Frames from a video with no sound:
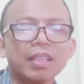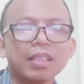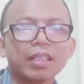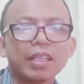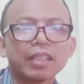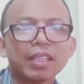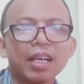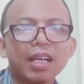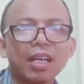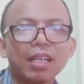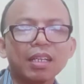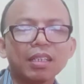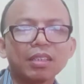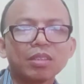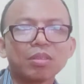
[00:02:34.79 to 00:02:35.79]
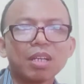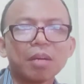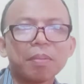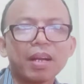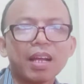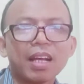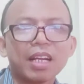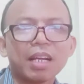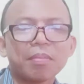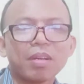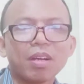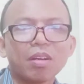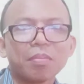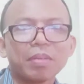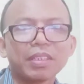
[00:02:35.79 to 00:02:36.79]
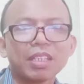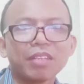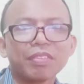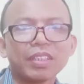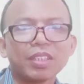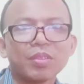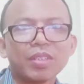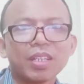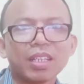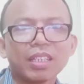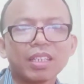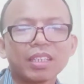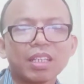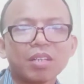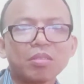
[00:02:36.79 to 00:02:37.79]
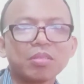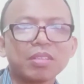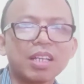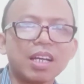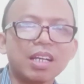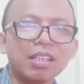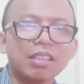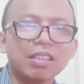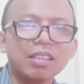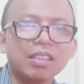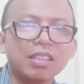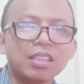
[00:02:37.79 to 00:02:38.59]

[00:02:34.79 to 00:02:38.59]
Kita juga berharap kalau bisa video yang kita unggah